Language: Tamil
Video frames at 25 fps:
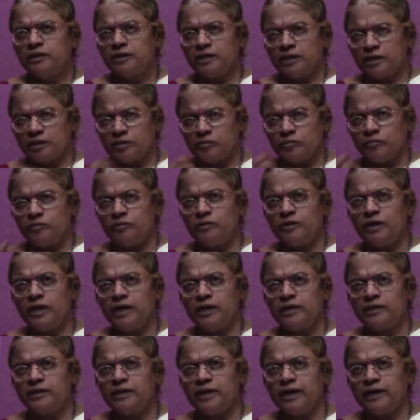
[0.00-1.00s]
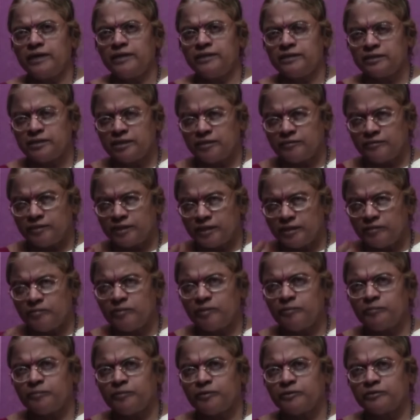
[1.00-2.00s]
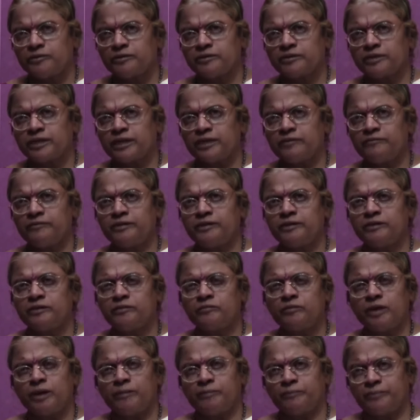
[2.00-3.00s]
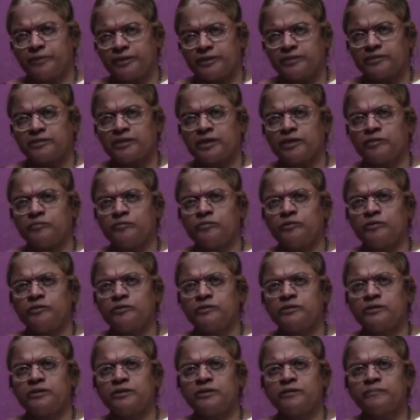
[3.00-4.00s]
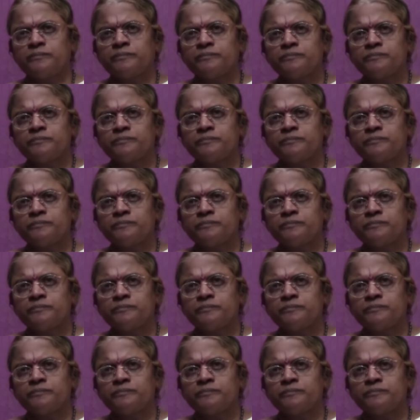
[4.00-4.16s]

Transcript: எனக்கு முன்னால் நீ அளித்த வண்ணம் இப்போது தர வேண்டும் அப்படி தரும்போது